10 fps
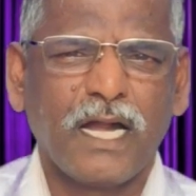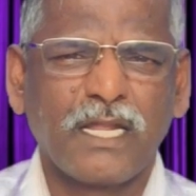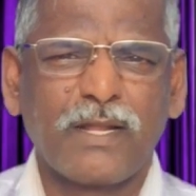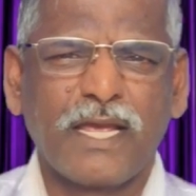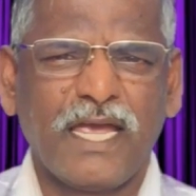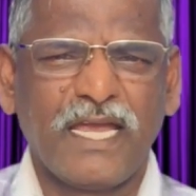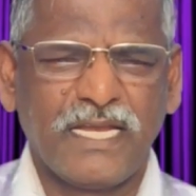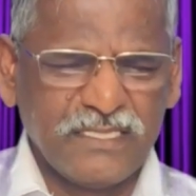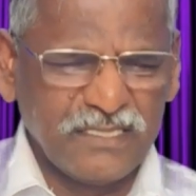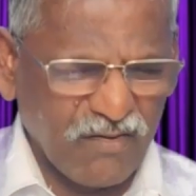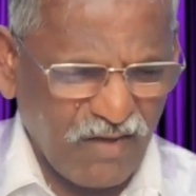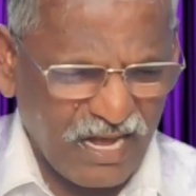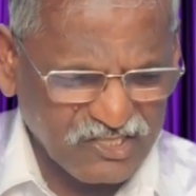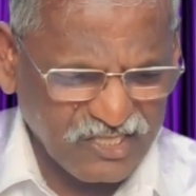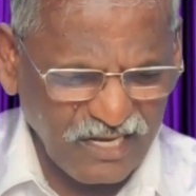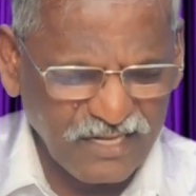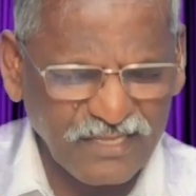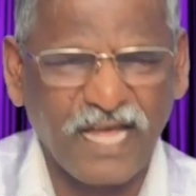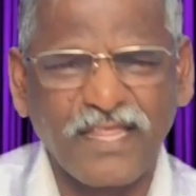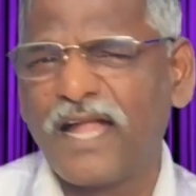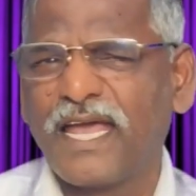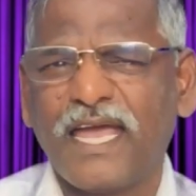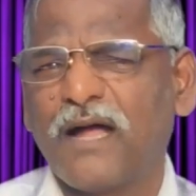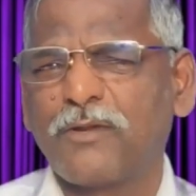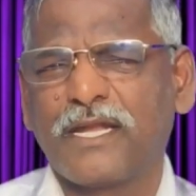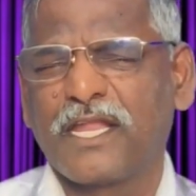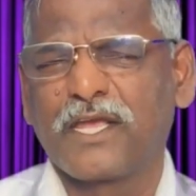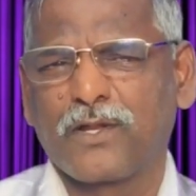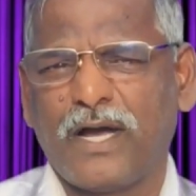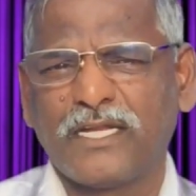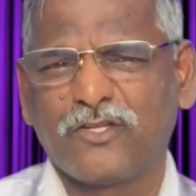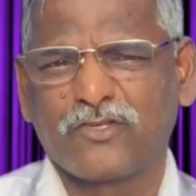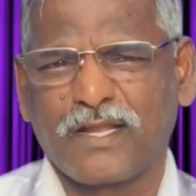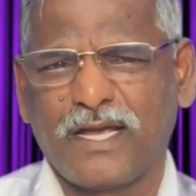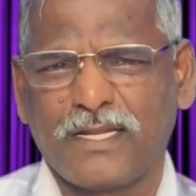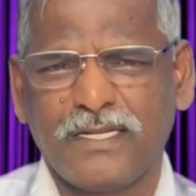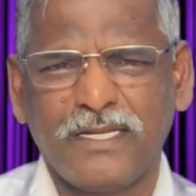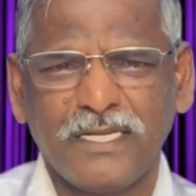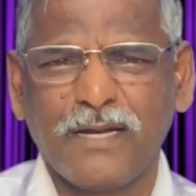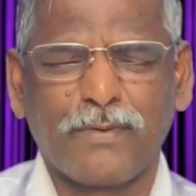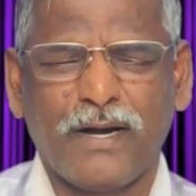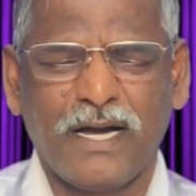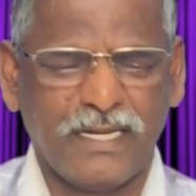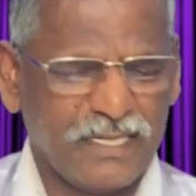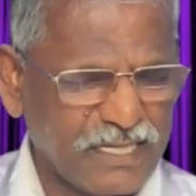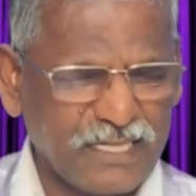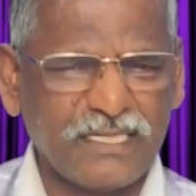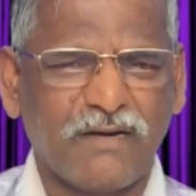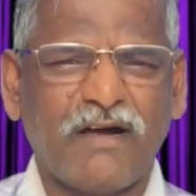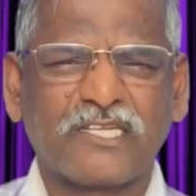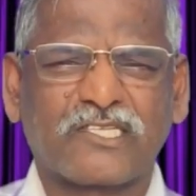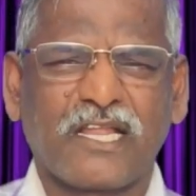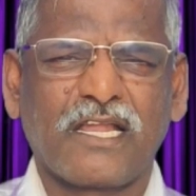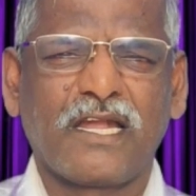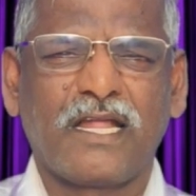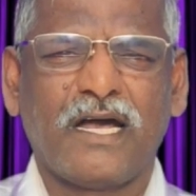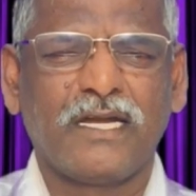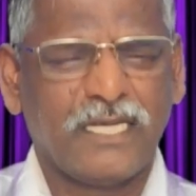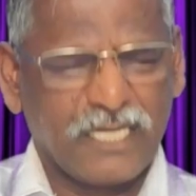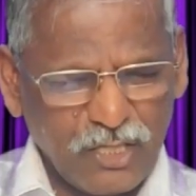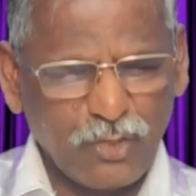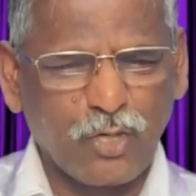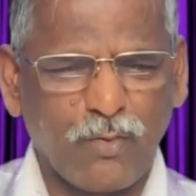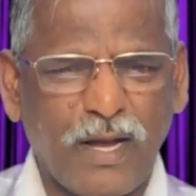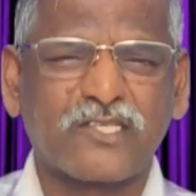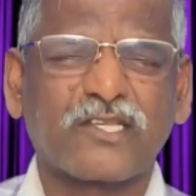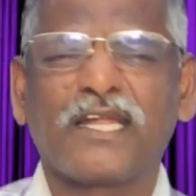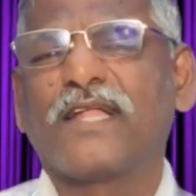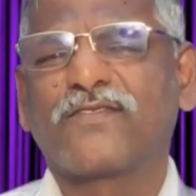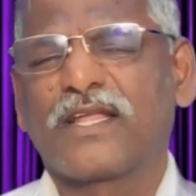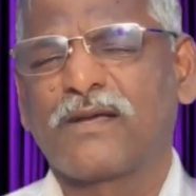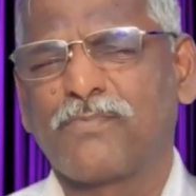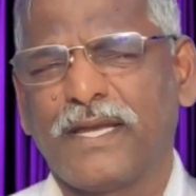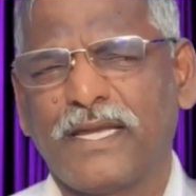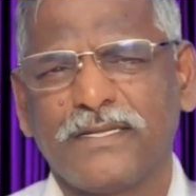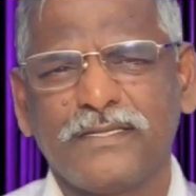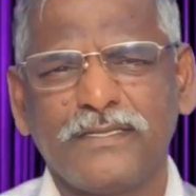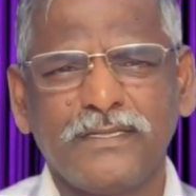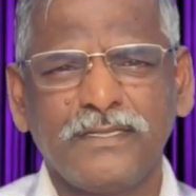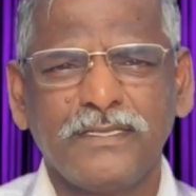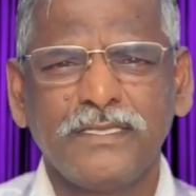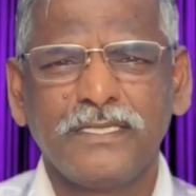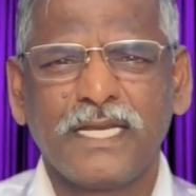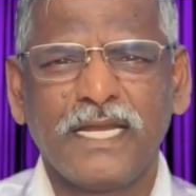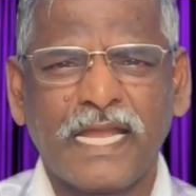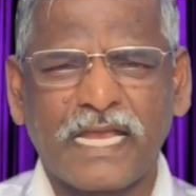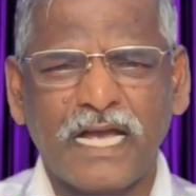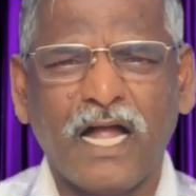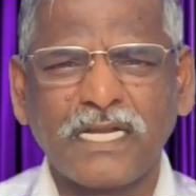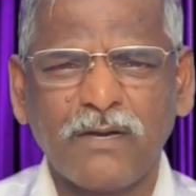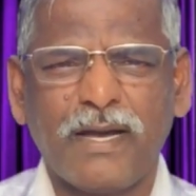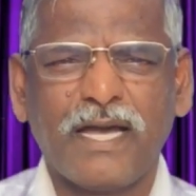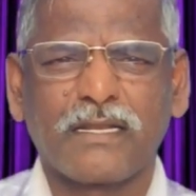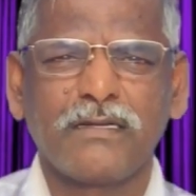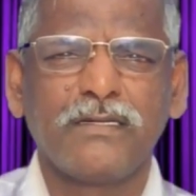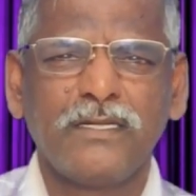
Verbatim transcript: ஆண்டவரே இந்த வாசல் இருந்தாதானே அப்படின்னு நினைக்கிறோம் ஆண்டவர் சொல்றார் எப்பா இந்த வாசல் இல்லைனா இன்னொரு வாசலை நான் திறப்பேன் இன்றைக்கு ஆண்டவர்